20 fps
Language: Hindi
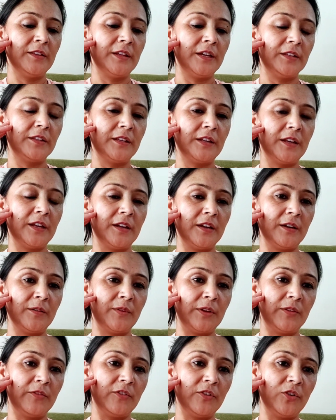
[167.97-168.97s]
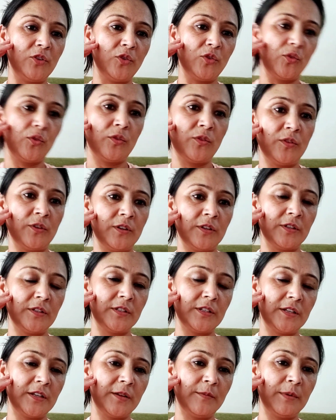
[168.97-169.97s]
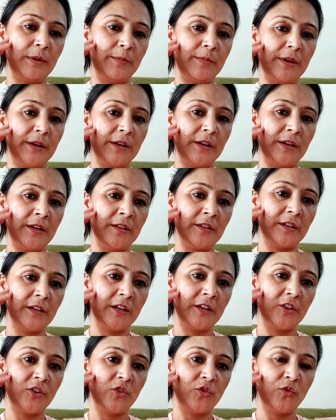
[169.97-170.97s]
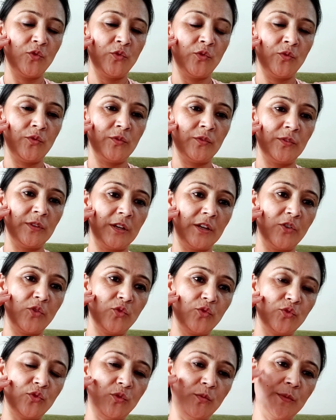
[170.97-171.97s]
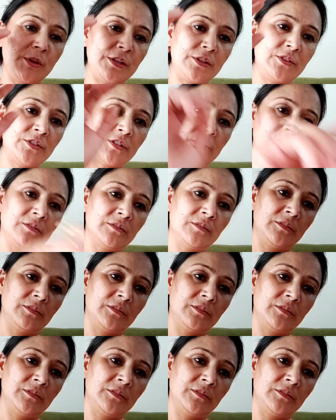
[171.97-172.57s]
देखते रहिएगा मेरी वीडियो को चलिए बाय बाय थैंक यू थैंक यू सो मच